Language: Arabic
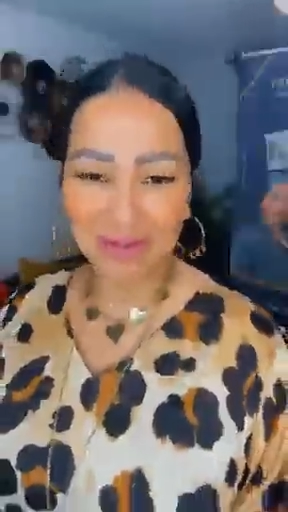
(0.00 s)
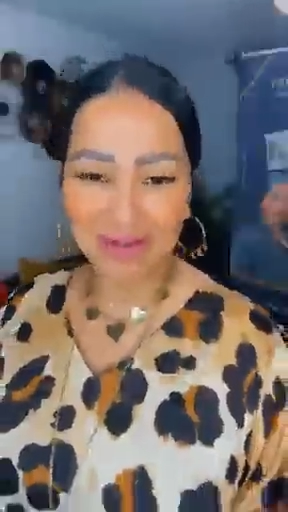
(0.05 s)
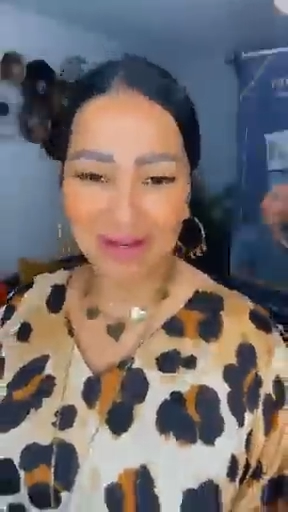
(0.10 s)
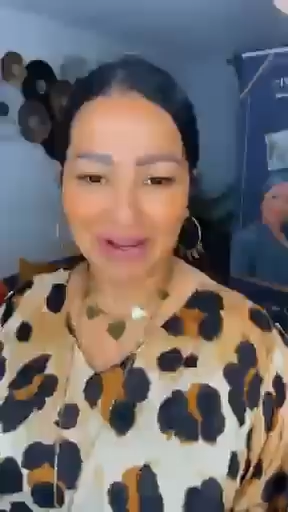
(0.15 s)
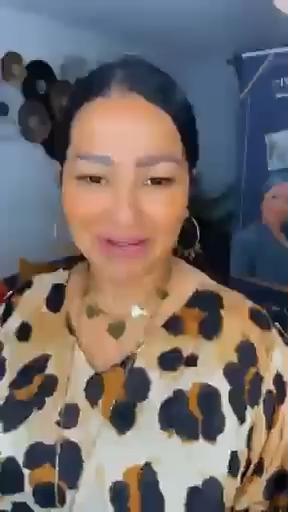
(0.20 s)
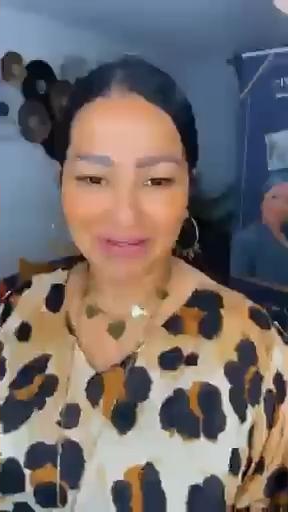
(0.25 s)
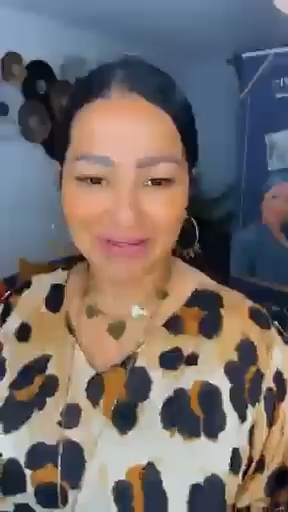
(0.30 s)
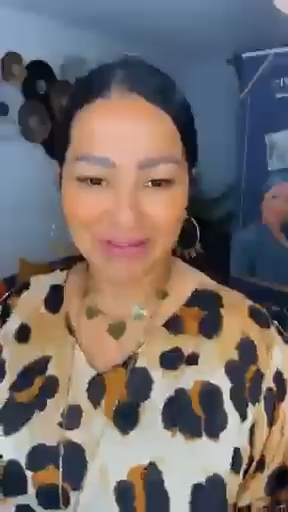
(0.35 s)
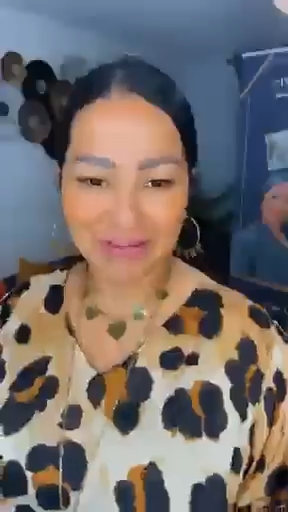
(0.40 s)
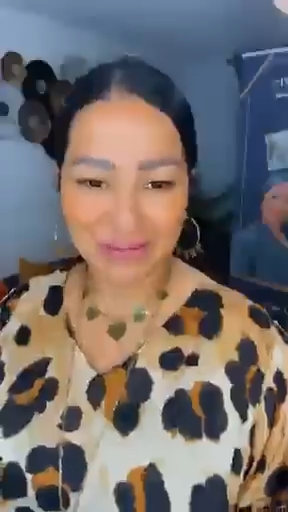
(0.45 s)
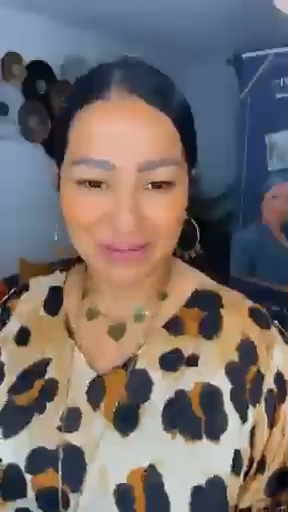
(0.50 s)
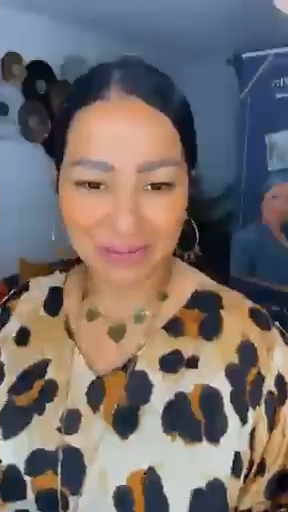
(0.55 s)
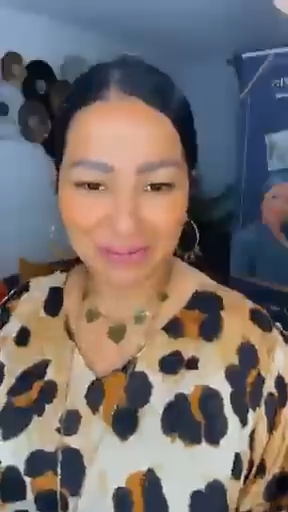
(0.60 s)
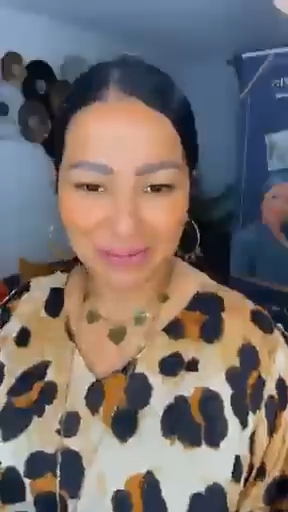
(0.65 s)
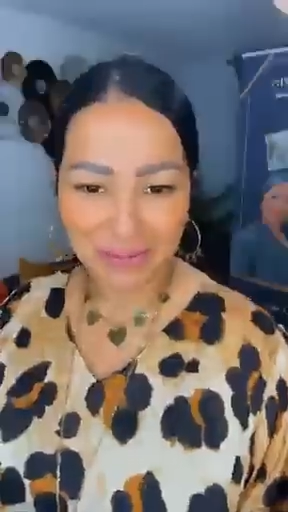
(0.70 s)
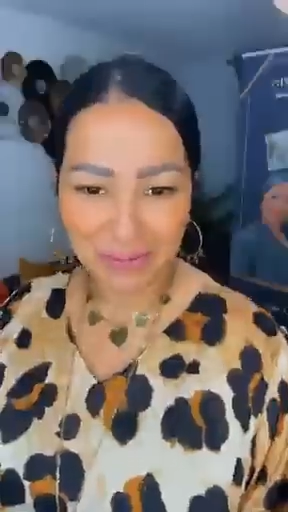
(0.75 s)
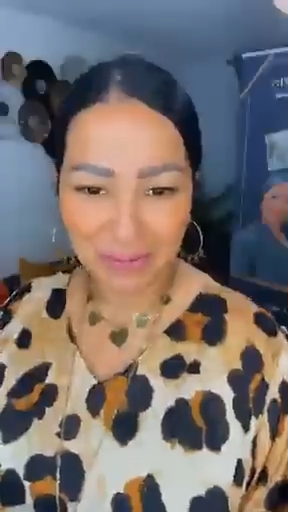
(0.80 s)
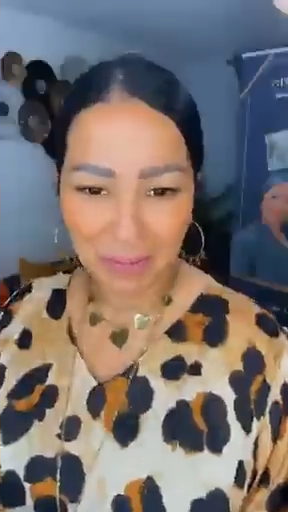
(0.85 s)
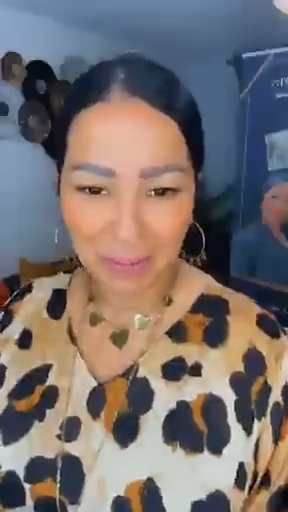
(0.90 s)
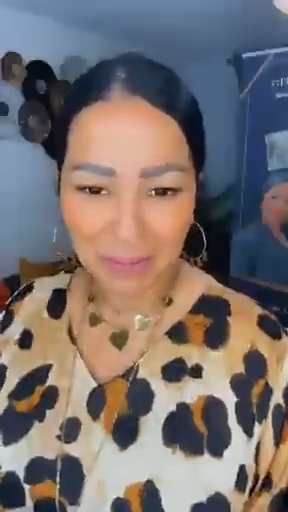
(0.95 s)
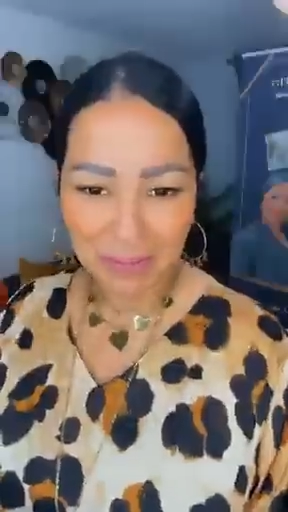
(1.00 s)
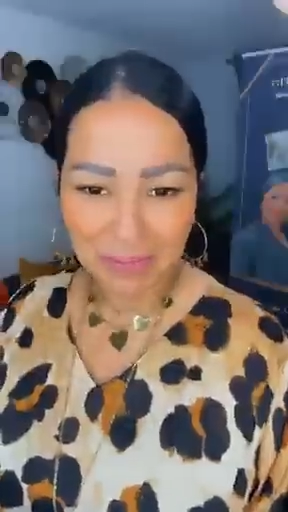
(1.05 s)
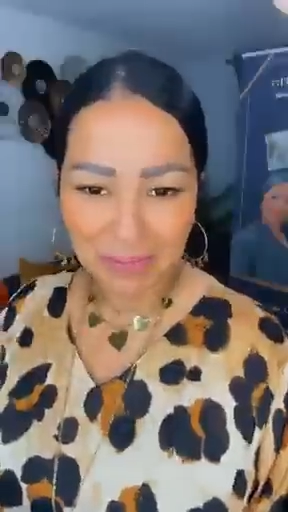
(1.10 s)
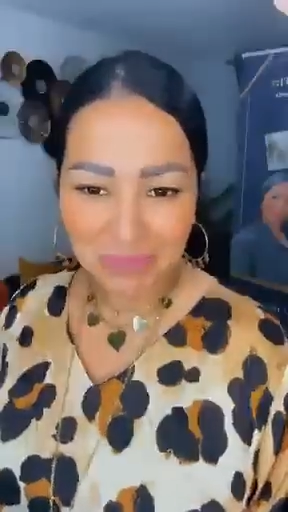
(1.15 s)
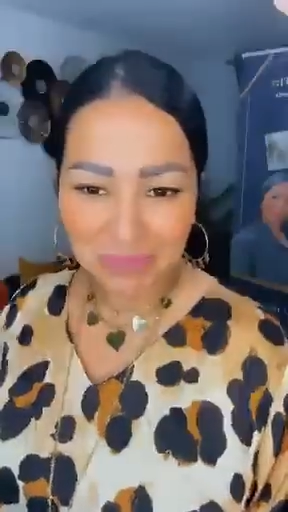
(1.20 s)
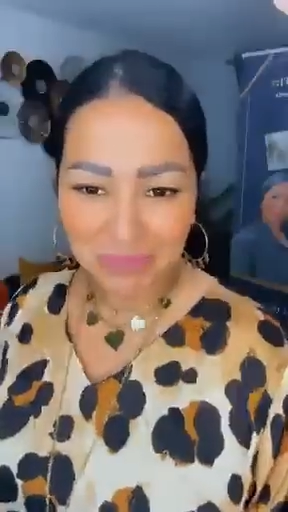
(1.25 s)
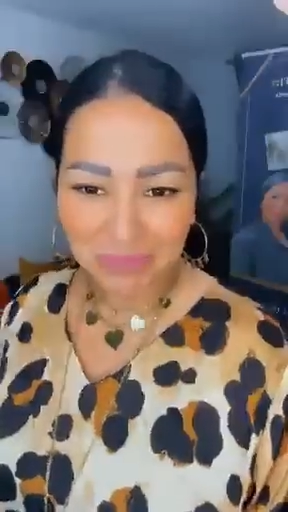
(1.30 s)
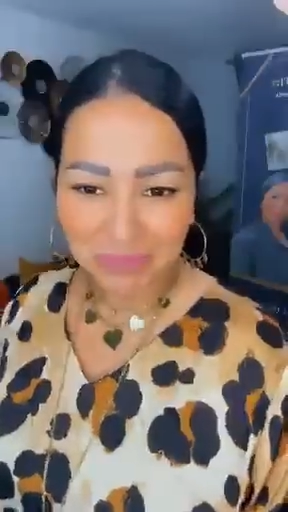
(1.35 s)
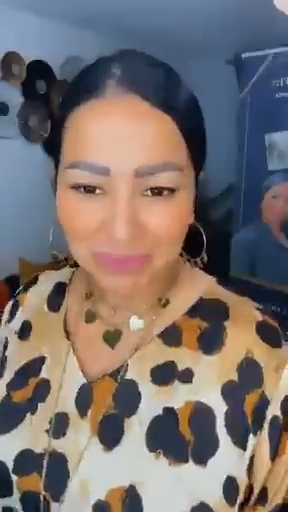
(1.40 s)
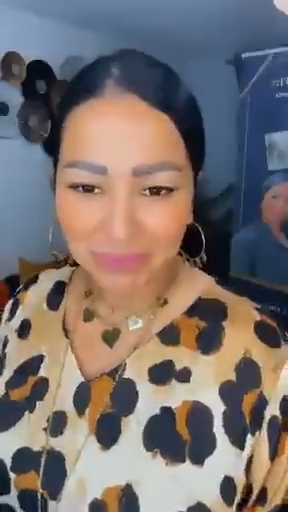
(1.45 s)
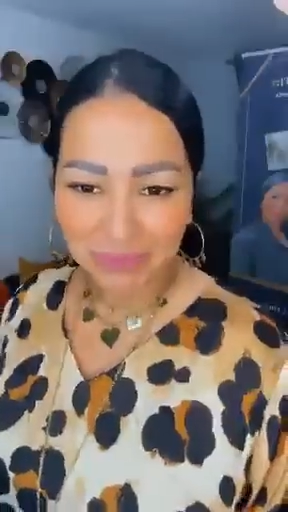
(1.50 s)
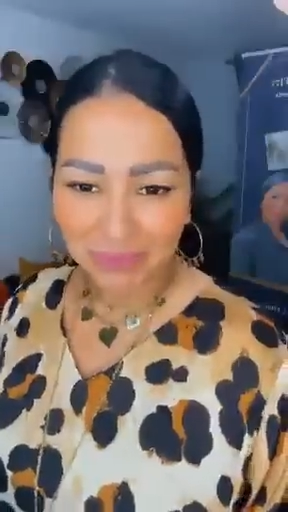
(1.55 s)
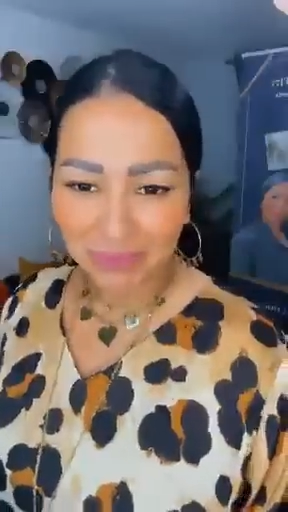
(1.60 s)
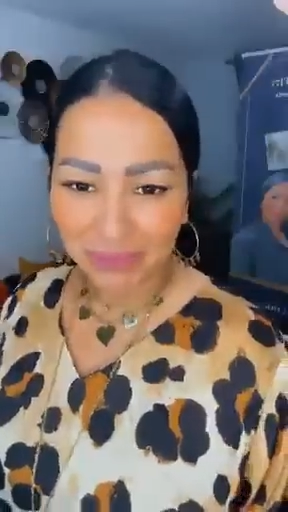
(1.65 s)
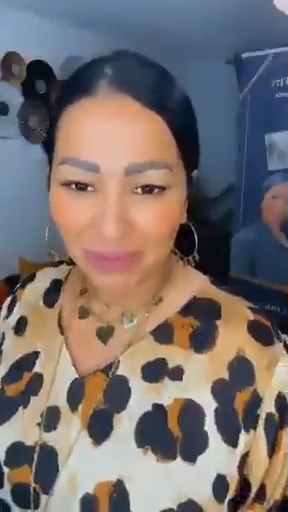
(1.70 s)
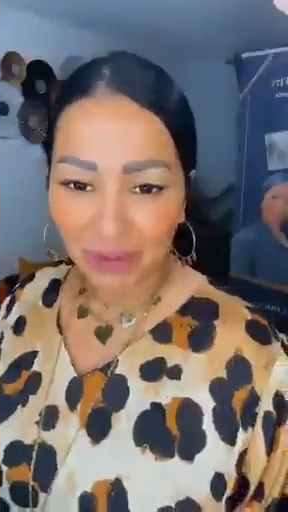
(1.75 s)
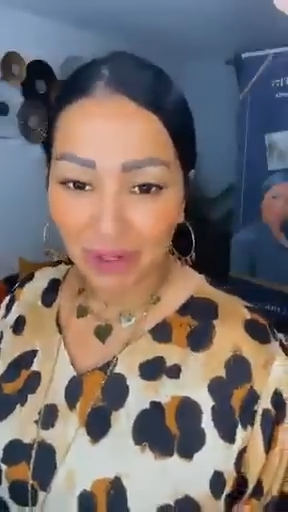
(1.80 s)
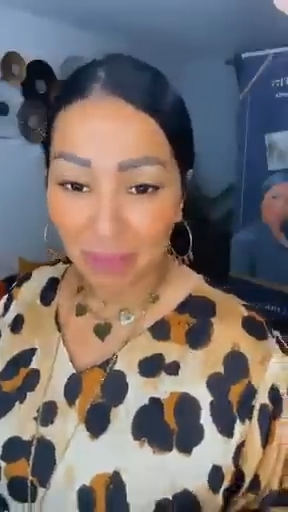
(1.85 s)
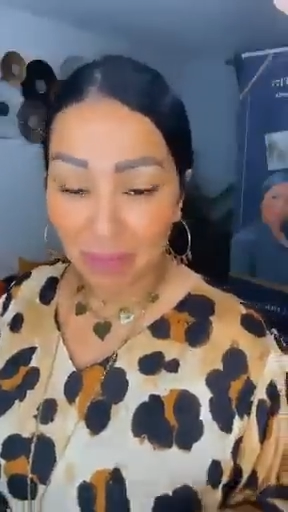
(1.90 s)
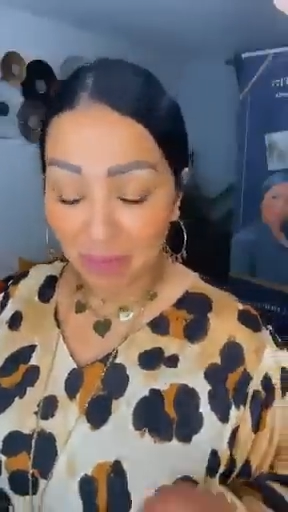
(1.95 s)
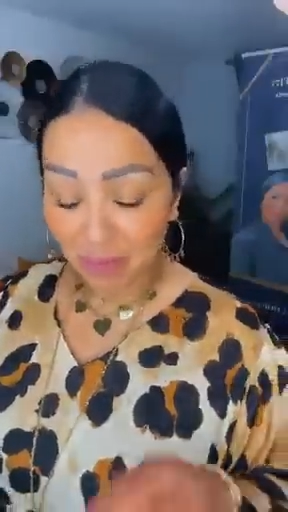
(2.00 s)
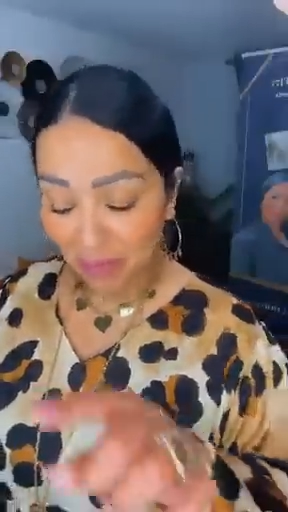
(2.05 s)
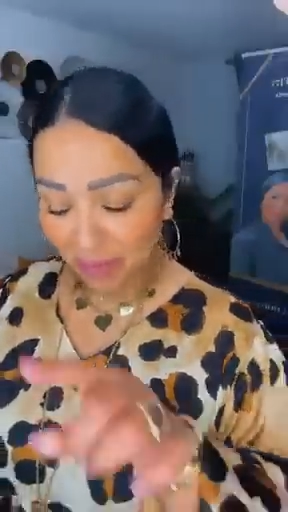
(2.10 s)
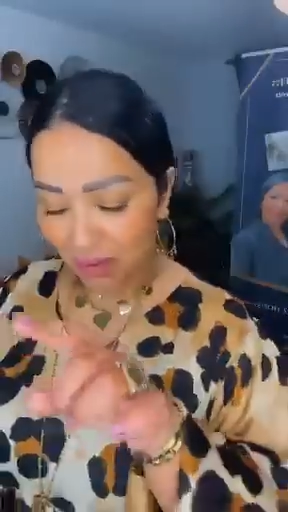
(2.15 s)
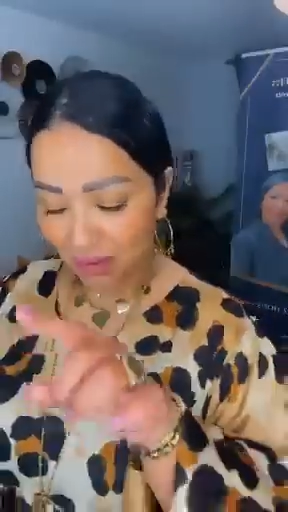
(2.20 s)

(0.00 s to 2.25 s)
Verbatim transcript: عمري غادي تكون كاع